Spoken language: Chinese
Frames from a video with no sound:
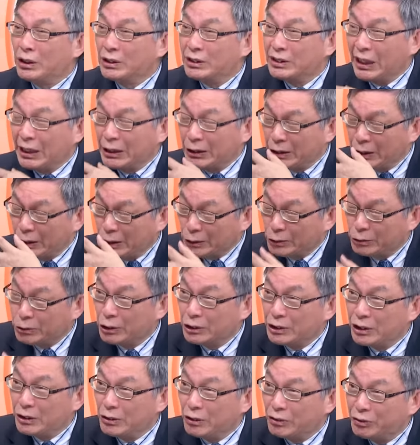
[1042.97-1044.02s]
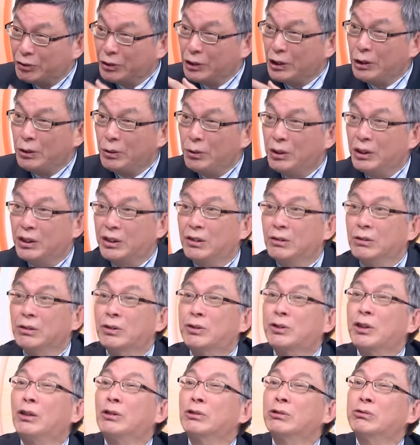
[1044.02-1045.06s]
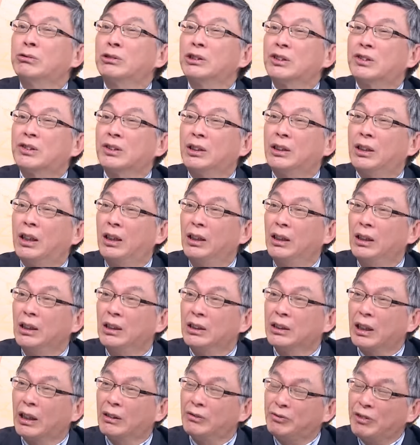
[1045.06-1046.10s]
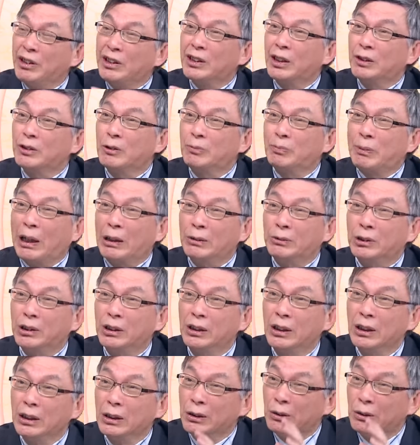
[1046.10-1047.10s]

在这个做这种负利率的这种招数的时候，嗯，他非常有把握。